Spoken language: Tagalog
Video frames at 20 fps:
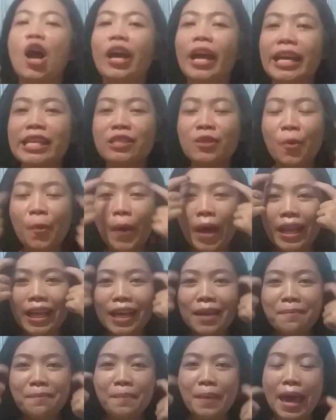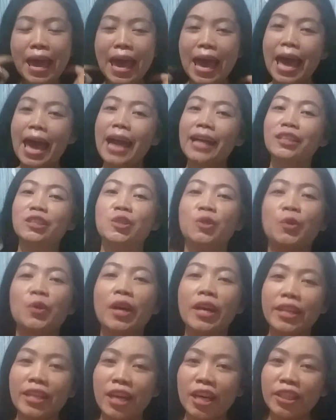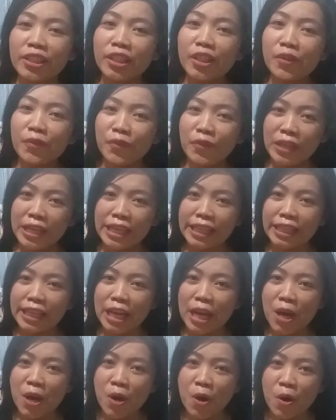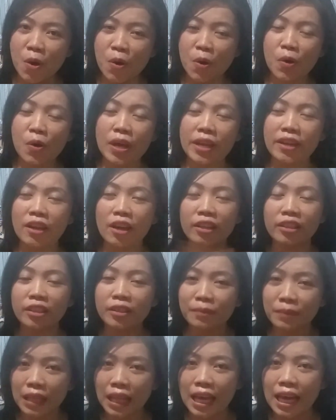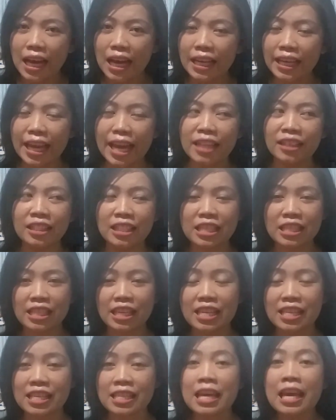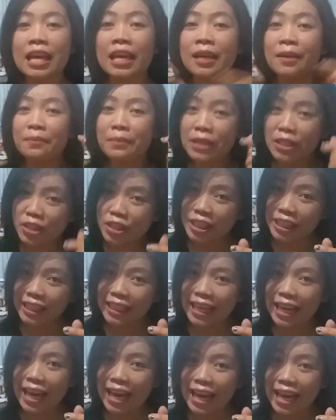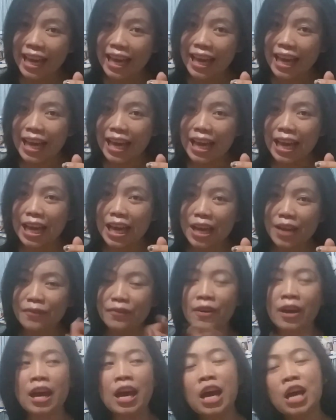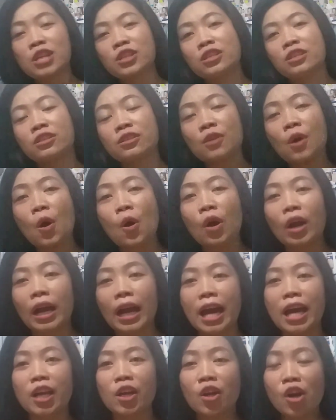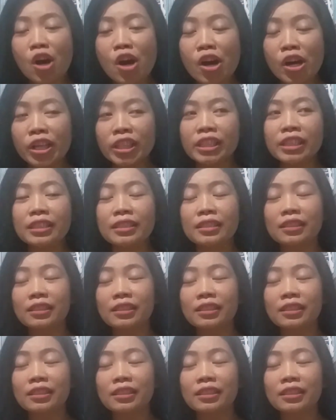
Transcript: Okay, so welcome back to another video, another vlog, and this is Michelle Love. So, karon